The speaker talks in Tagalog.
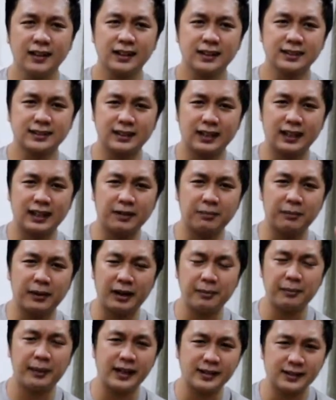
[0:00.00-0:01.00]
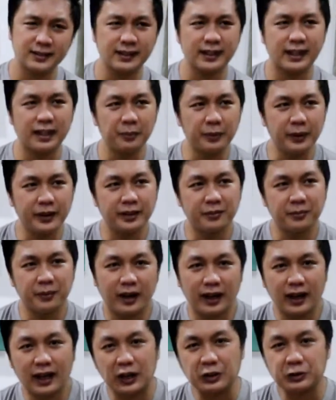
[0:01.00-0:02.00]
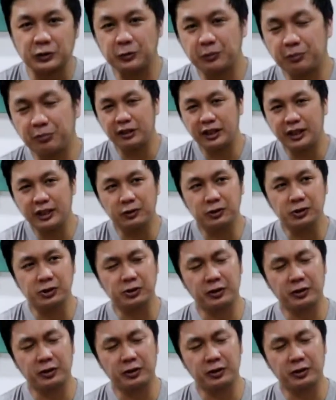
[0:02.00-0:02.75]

sa mga mesa namin ng mga action figures.